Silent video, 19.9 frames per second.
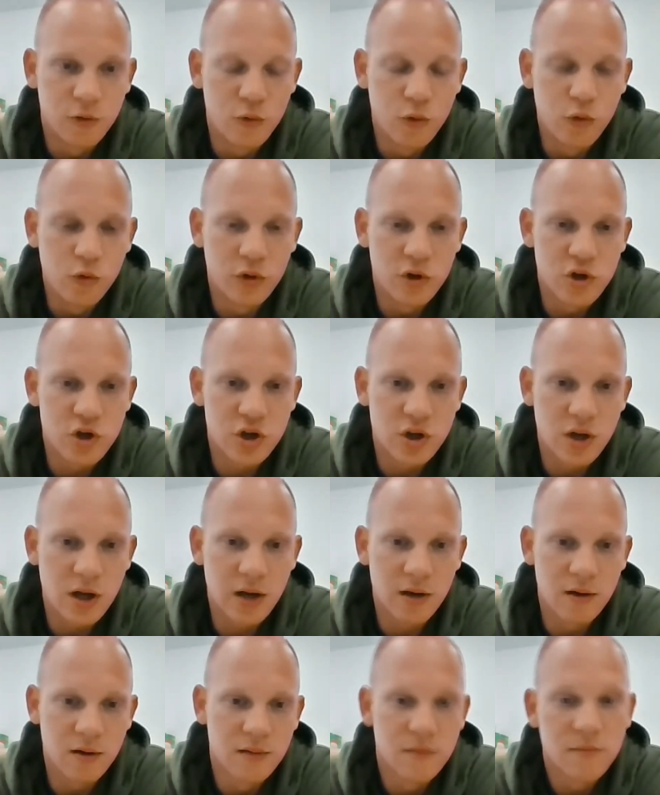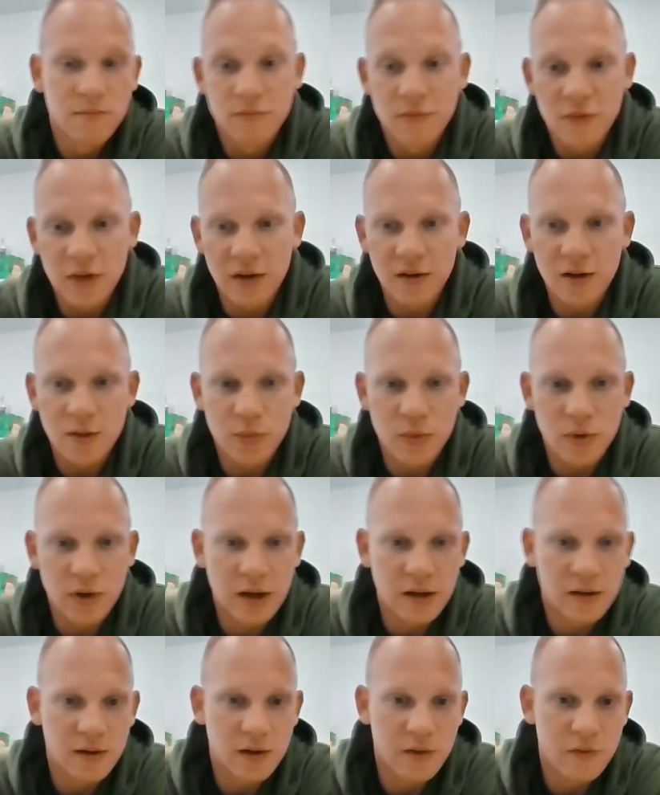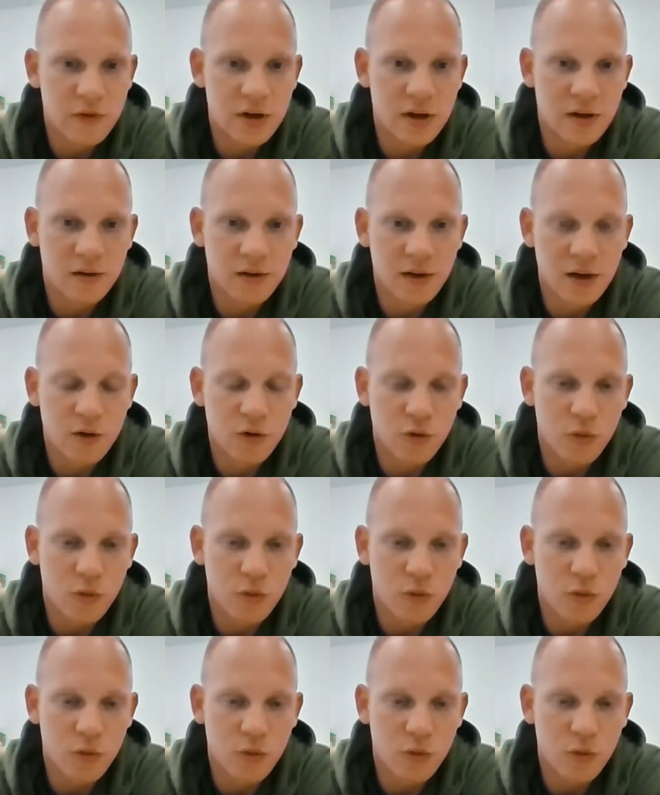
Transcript: zugute stehen. Jetzt hat man gestern wieder gesehen,